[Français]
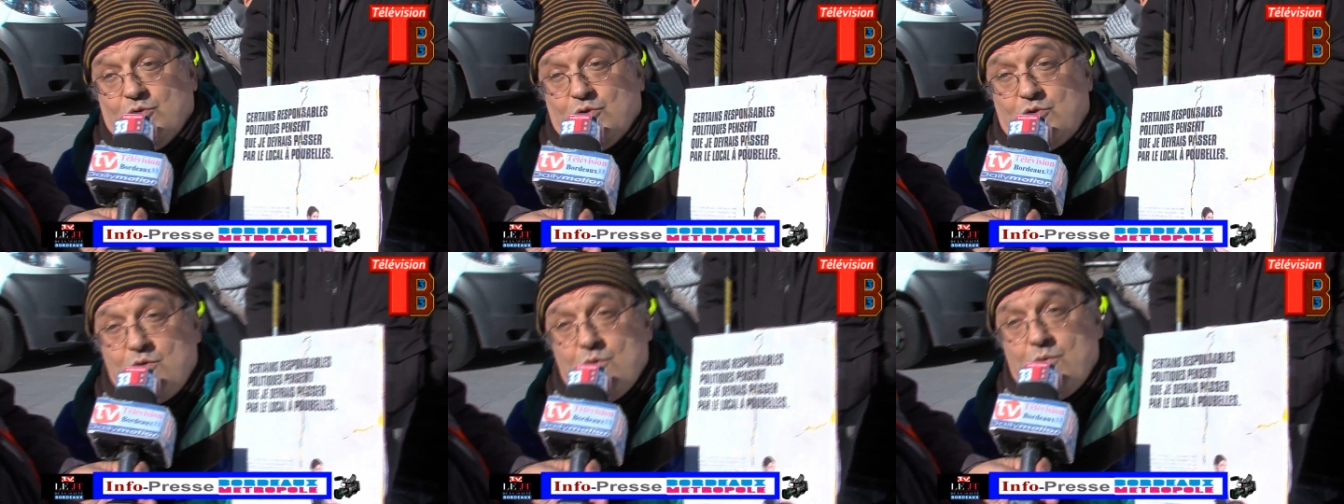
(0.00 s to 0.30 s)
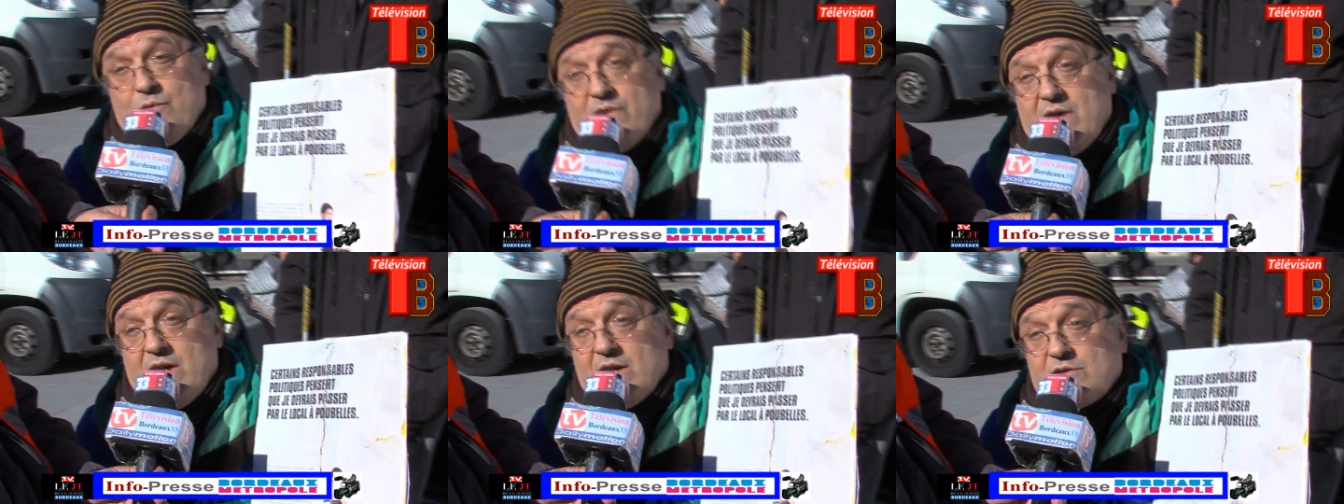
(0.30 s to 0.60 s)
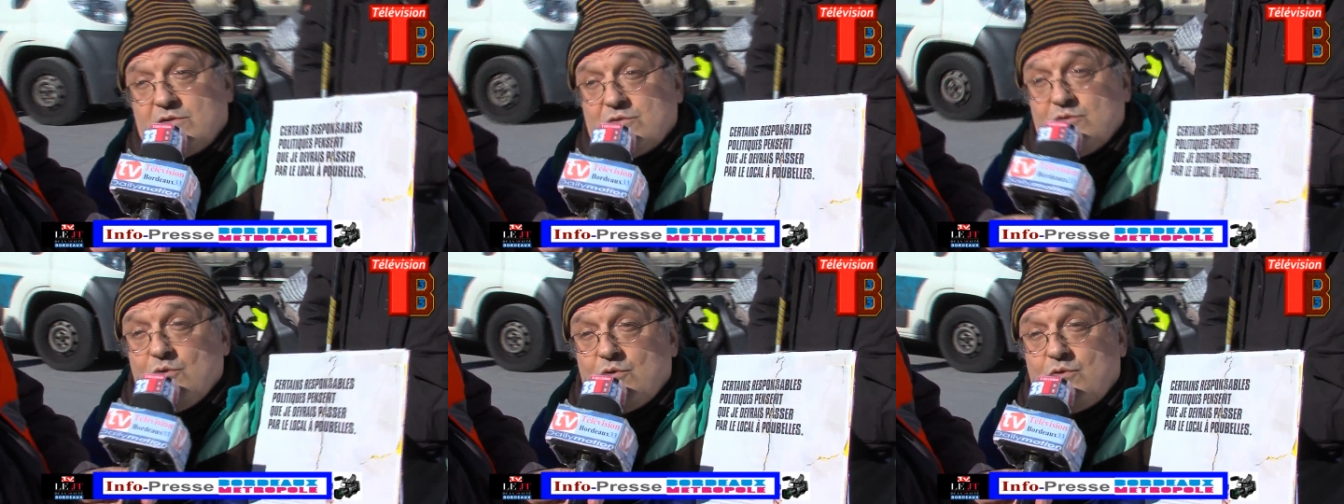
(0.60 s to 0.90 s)

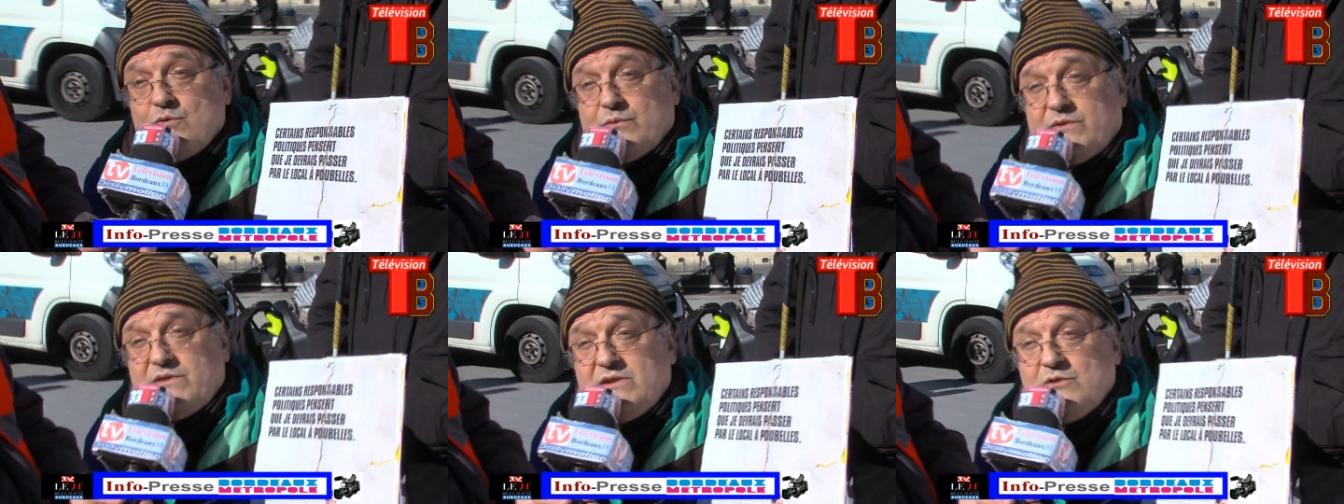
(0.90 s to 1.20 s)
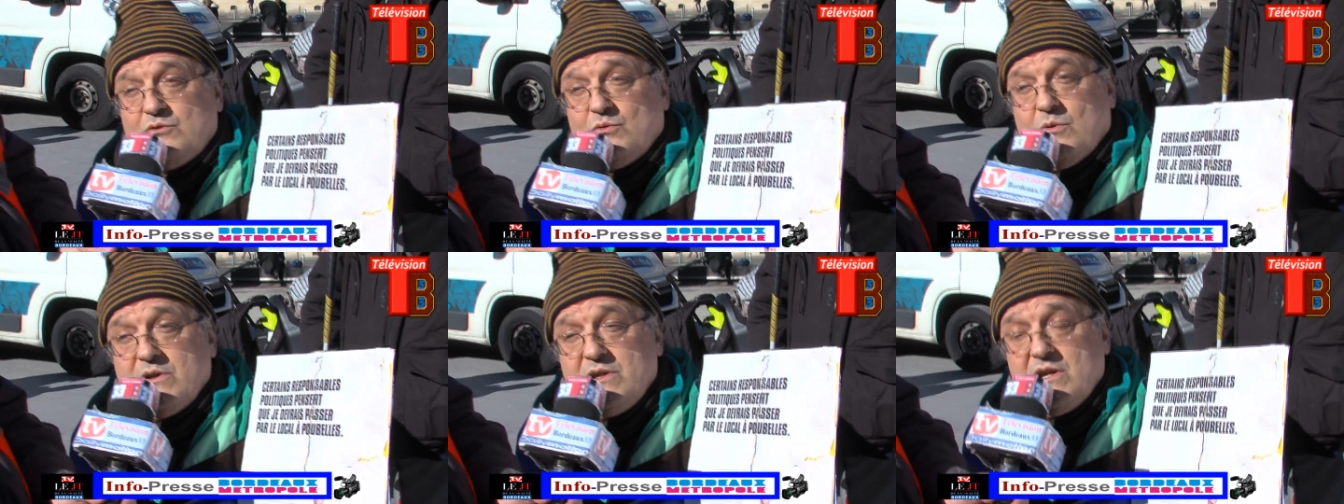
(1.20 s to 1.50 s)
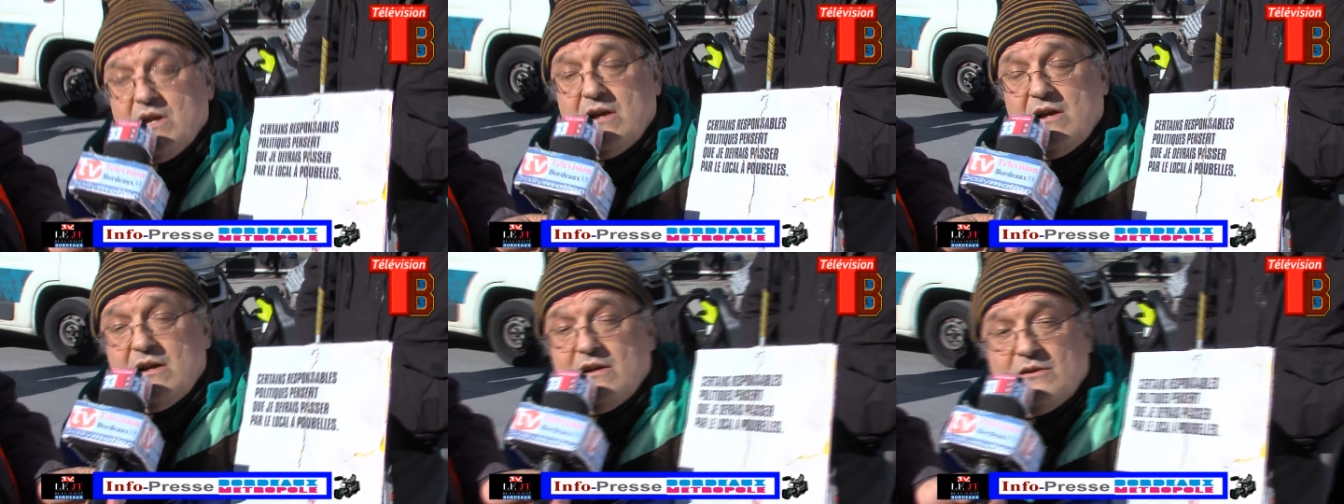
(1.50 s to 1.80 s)
convaincre nos
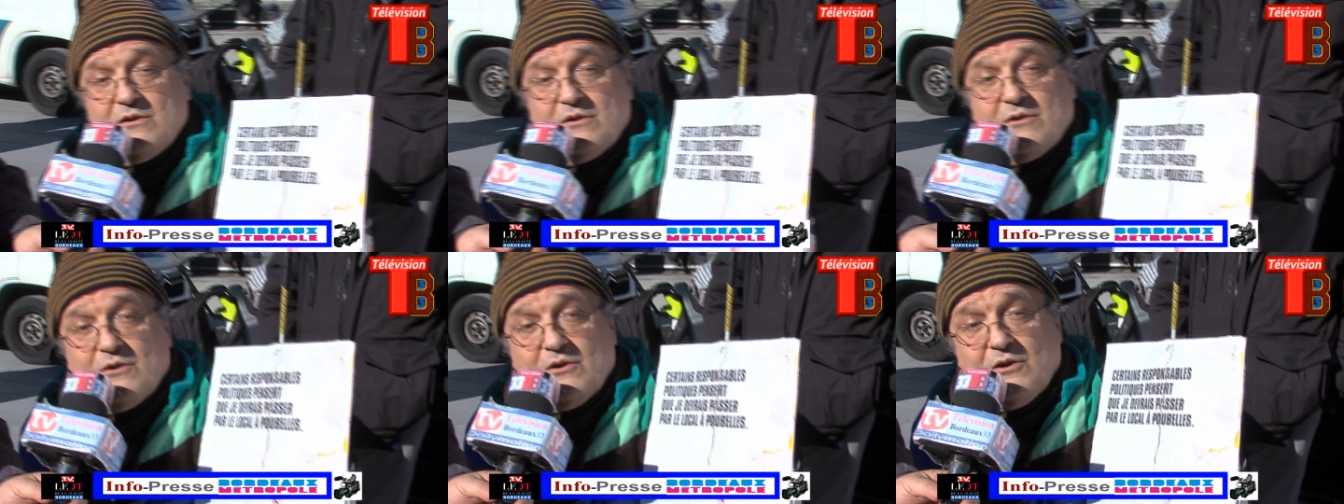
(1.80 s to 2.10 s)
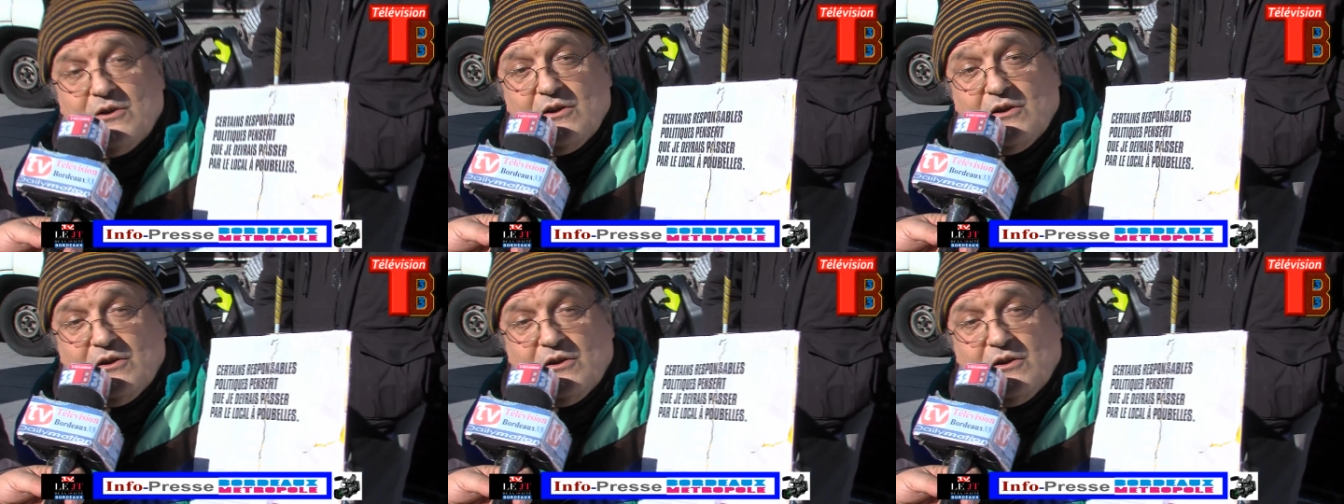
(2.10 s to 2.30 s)
concitoyens euh,